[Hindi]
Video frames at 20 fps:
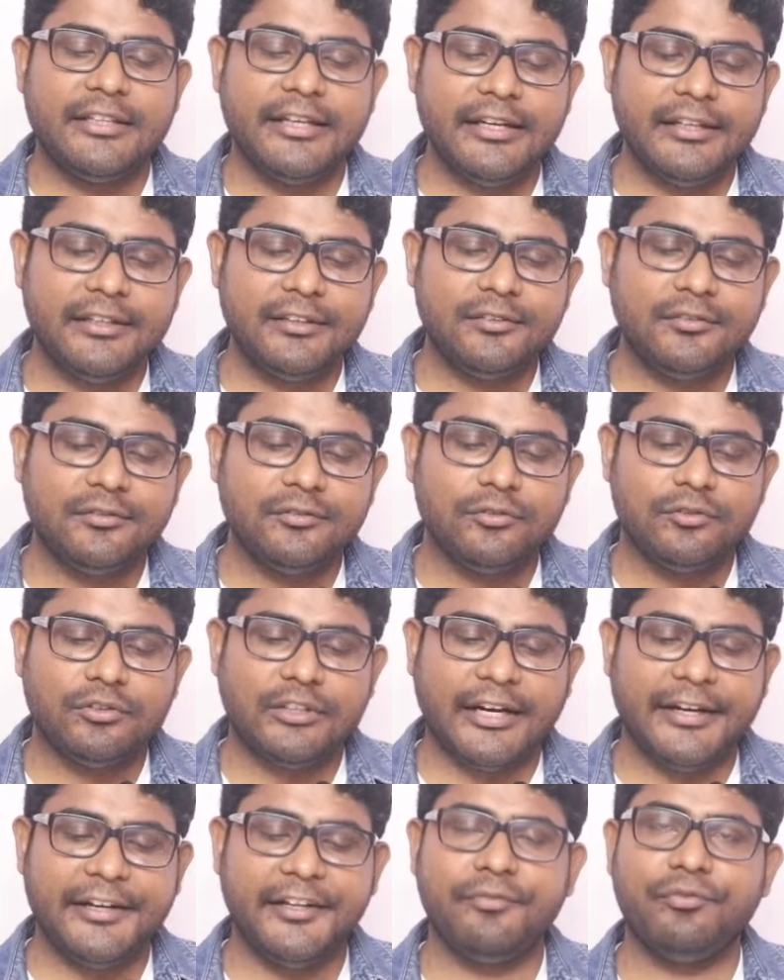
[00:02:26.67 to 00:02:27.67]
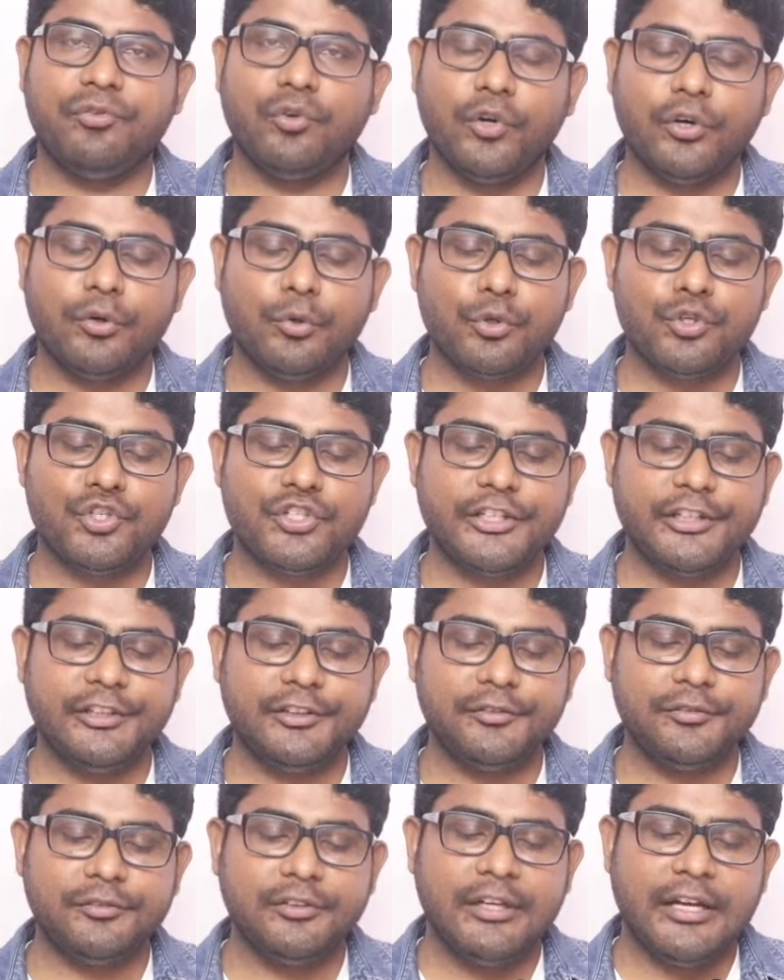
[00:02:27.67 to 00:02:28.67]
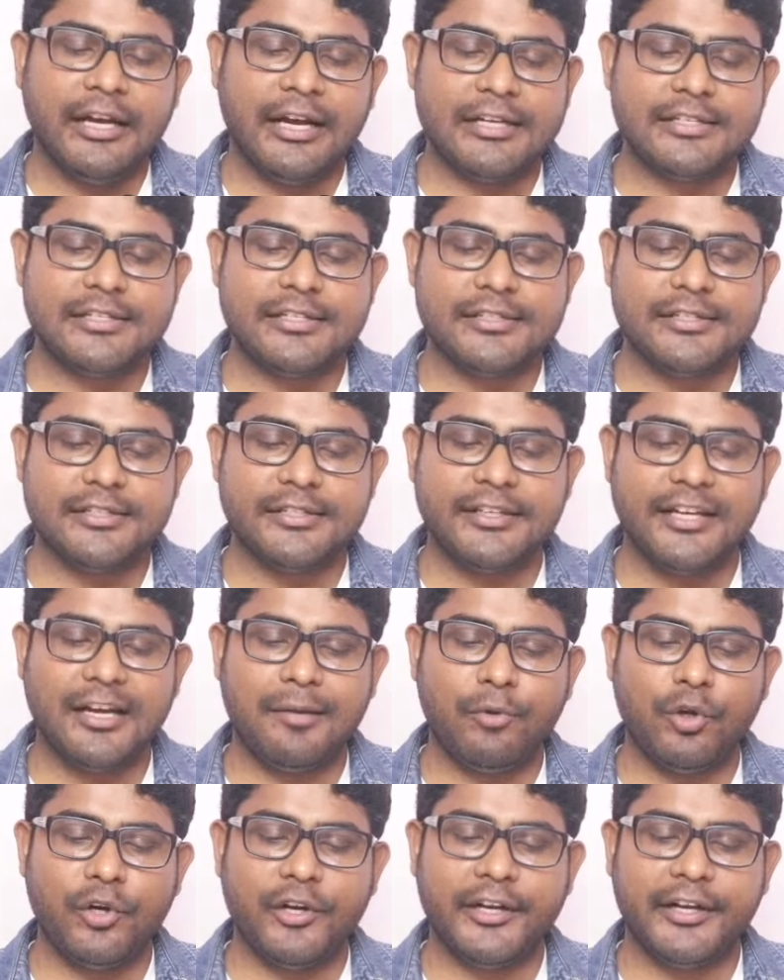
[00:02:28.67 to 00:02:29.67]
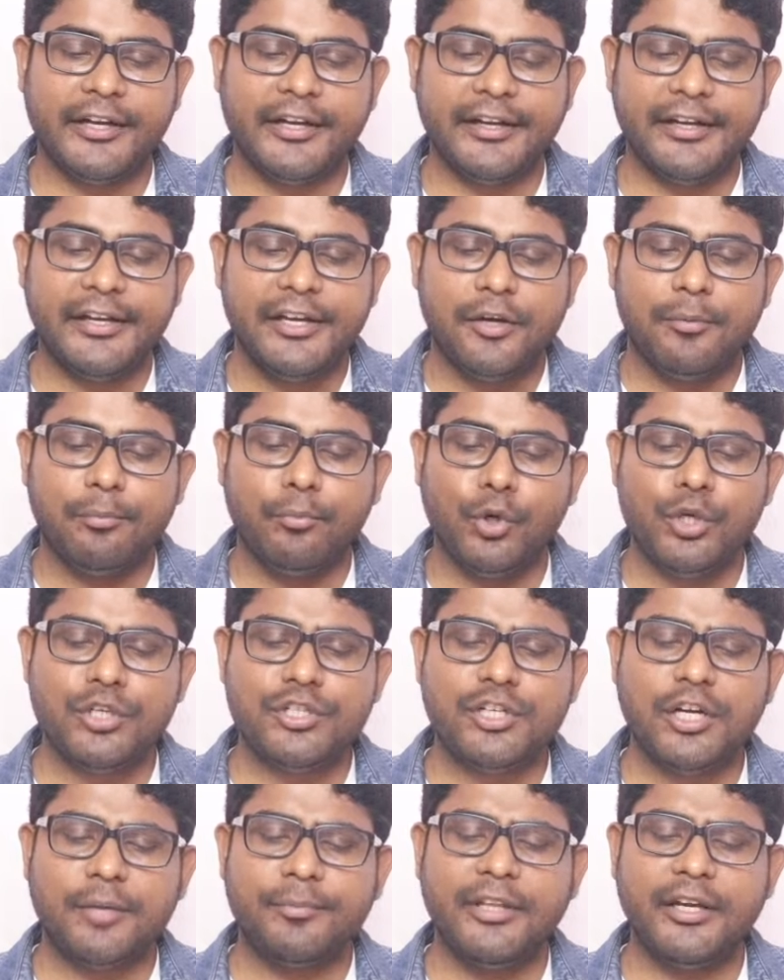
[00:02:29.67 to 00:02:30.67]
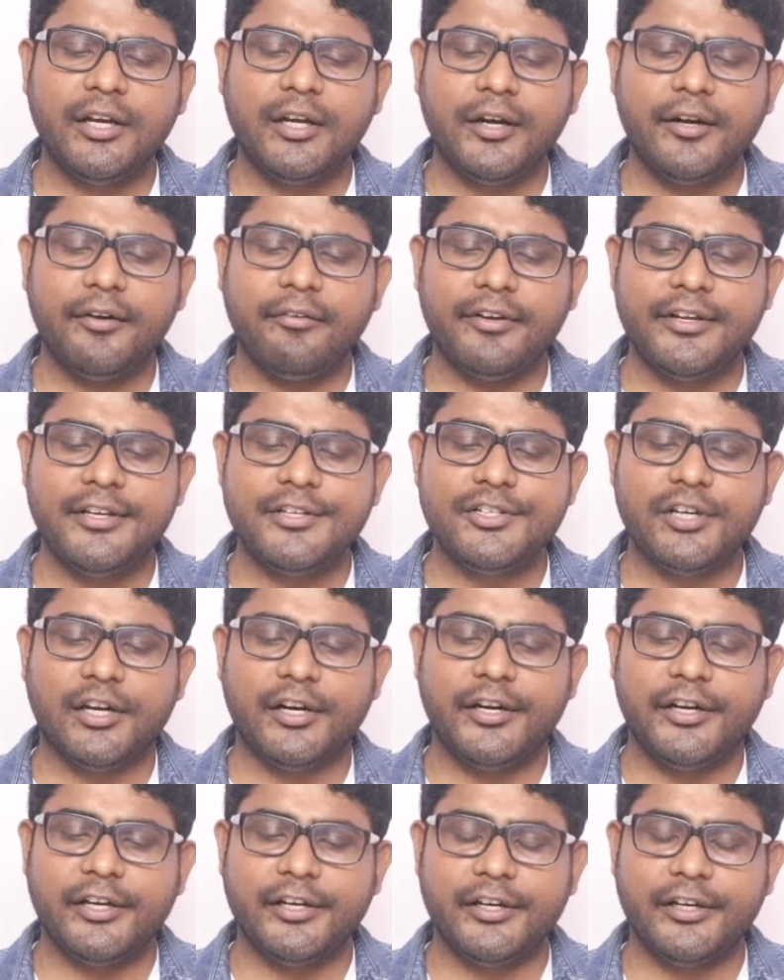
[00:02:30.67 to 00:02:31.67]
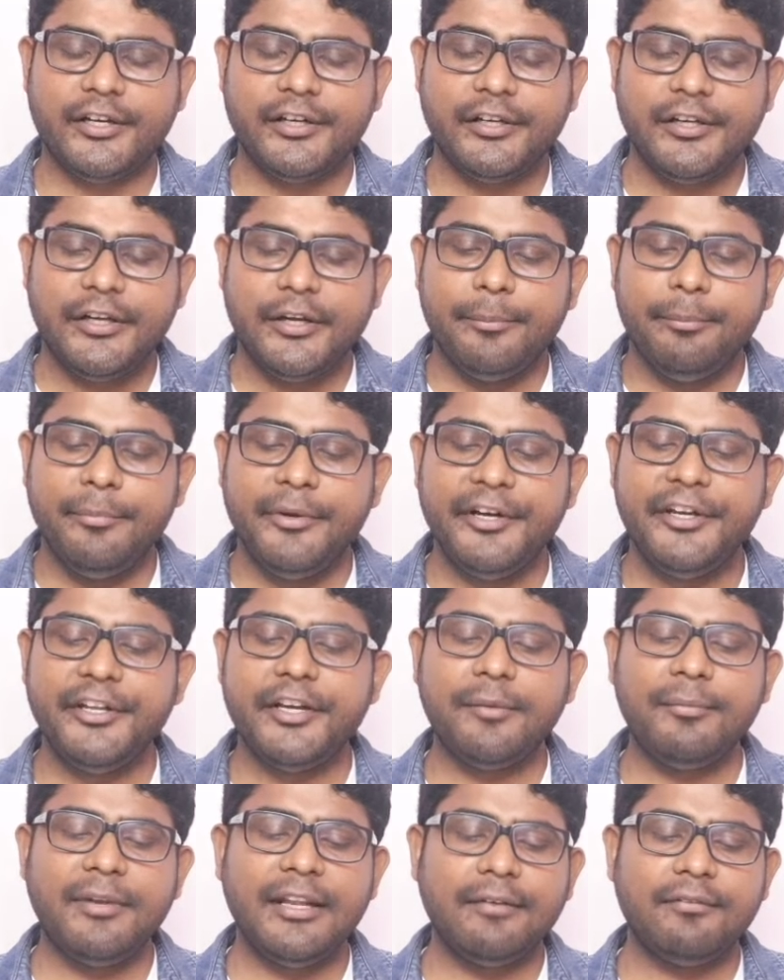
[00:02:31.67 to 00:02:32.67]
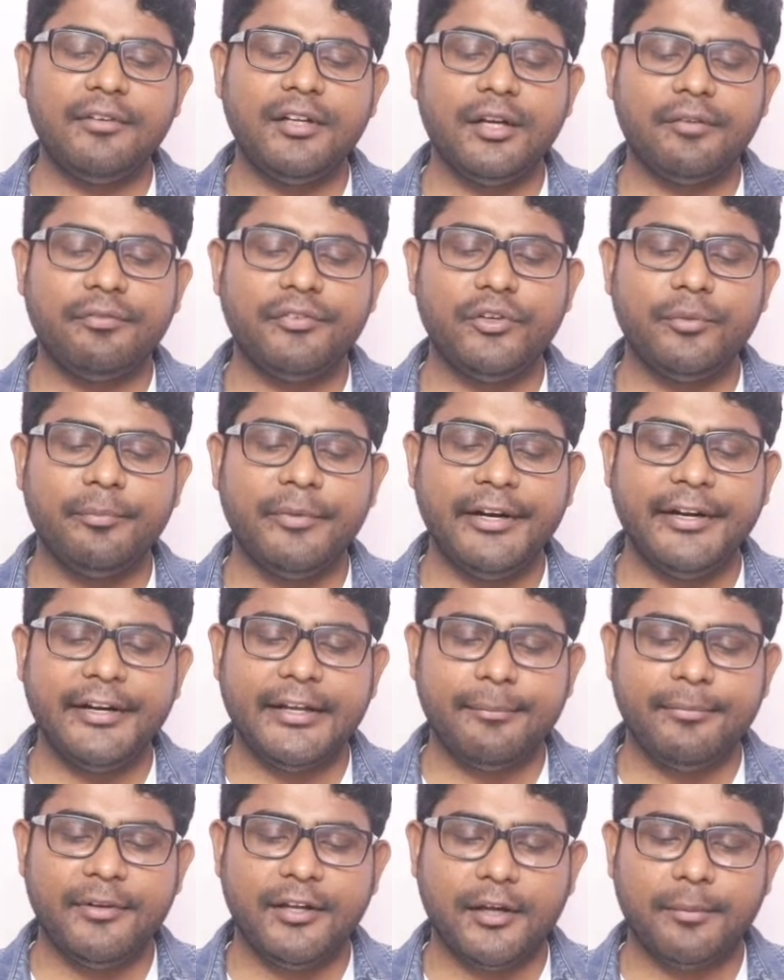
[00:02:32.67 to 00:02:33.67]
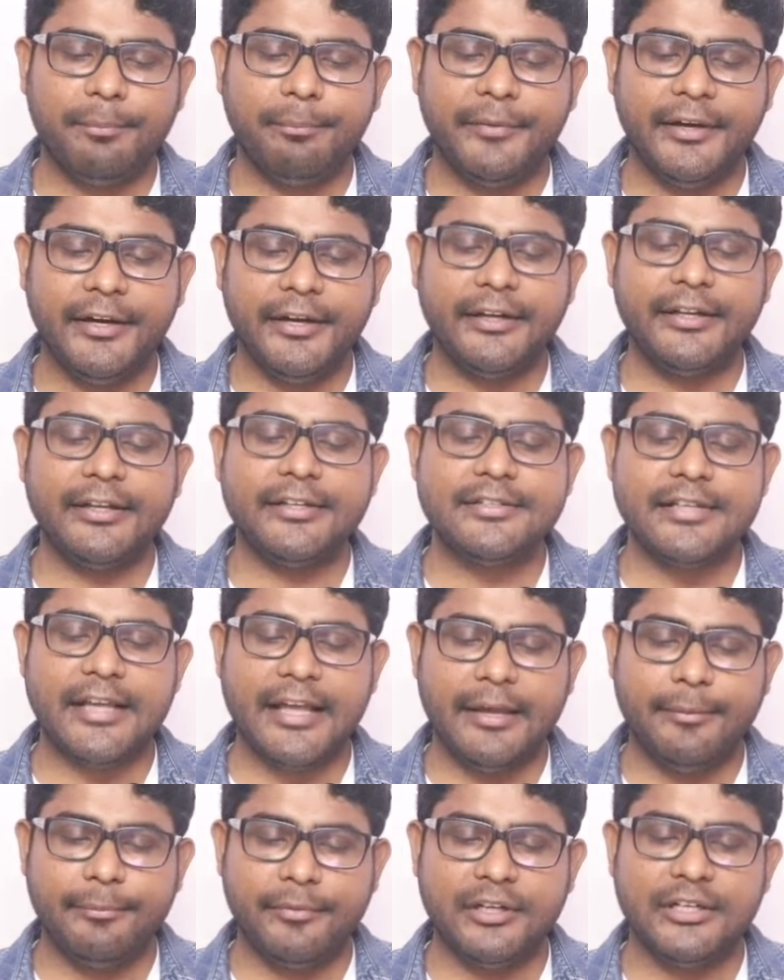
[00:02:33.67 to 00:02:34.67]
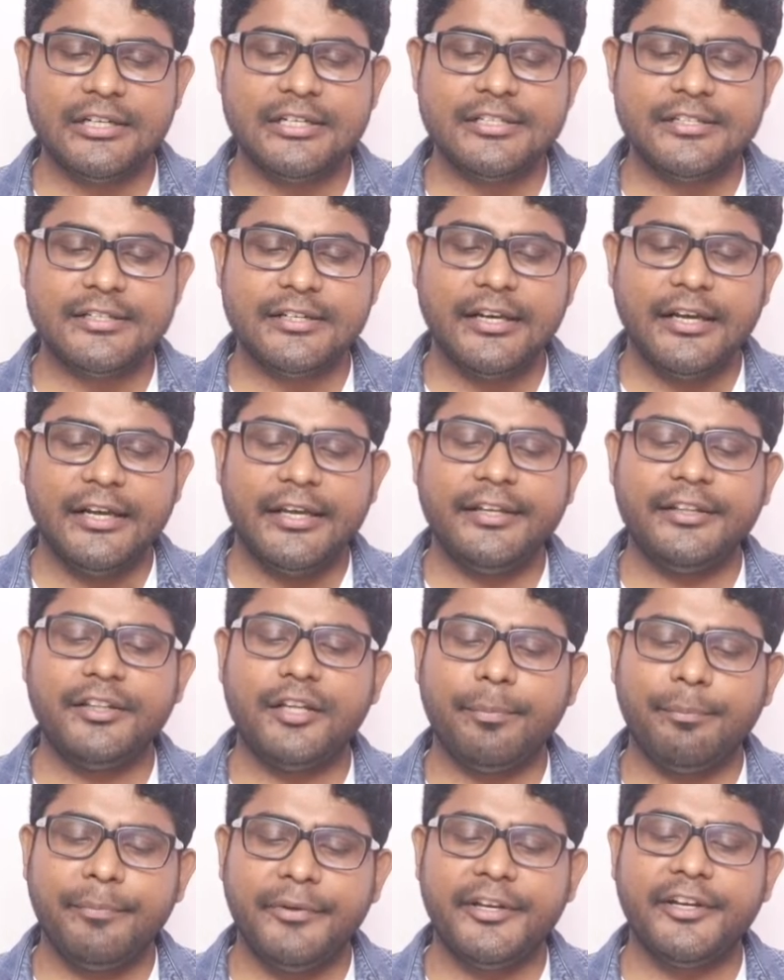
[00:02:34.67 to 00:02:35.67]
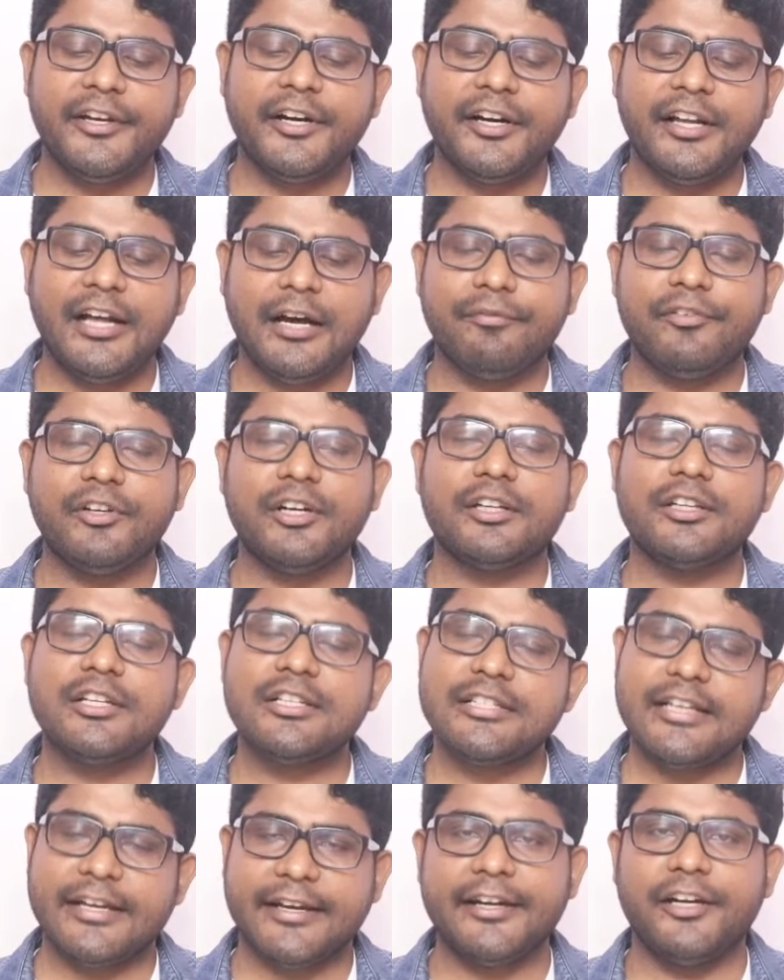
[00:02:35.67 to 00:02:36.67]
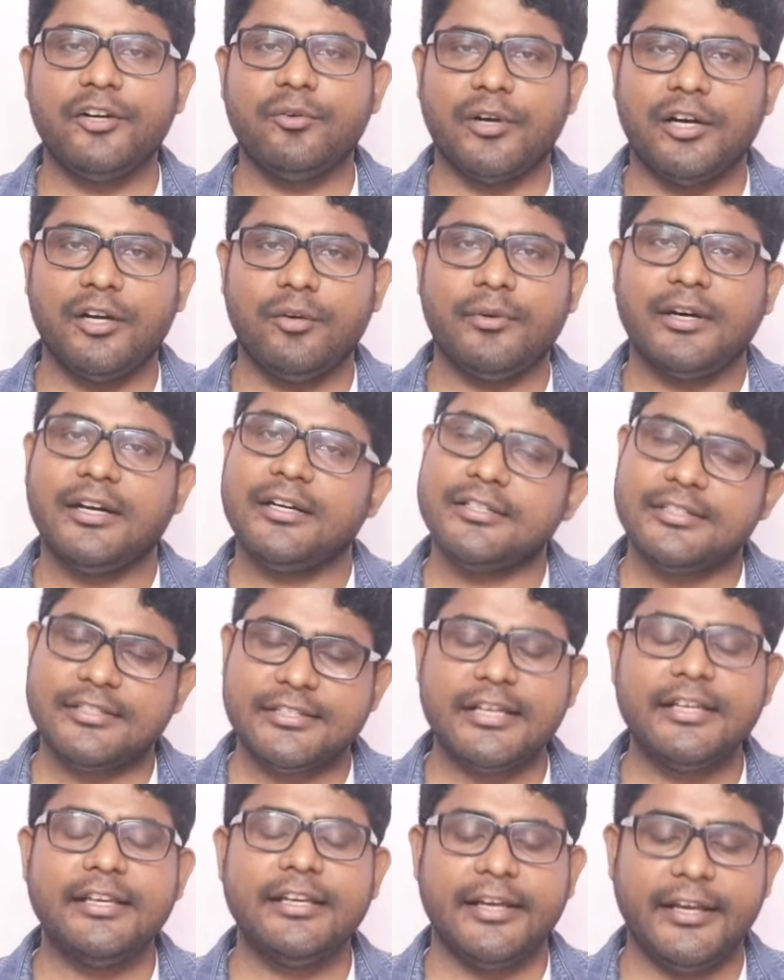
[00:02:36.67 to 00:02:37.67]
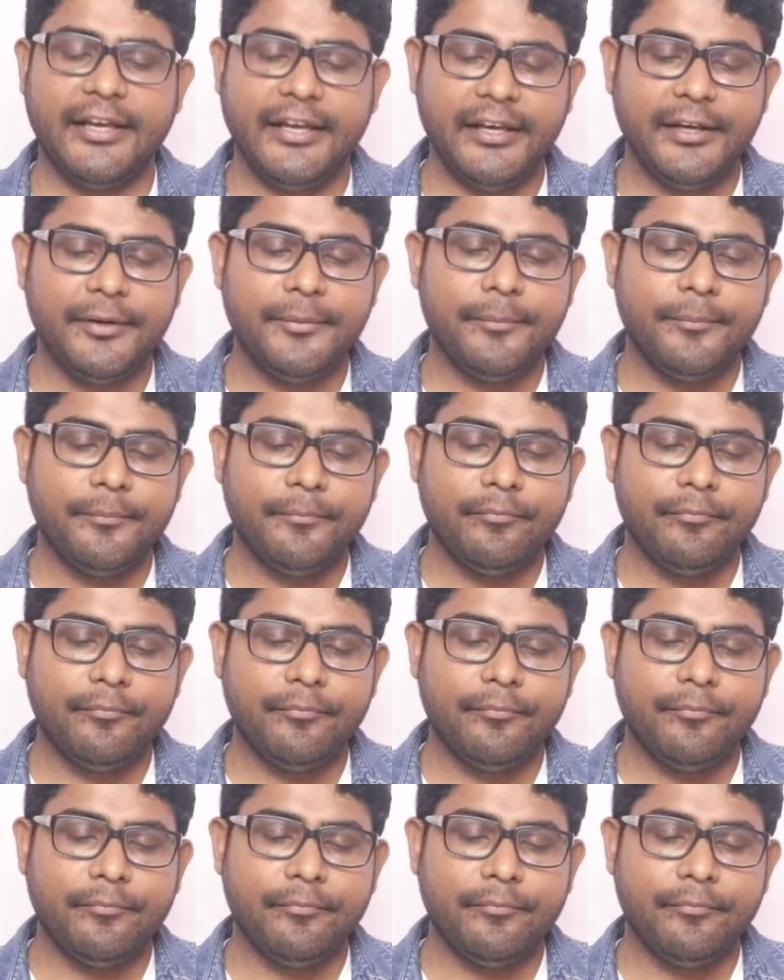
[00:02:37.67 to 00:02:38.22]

देन 34 क्वेश्चन सन क्या बोल रहा है मोस्ट ऑफ द कंट्रीज अंडर मीडियम लेवल ऑफ ह्यूमन डेवलपमेंट इज एमर्ज इन द पीरियड आफ्टर द सेकेंड वर्ल्ड वॉर सही है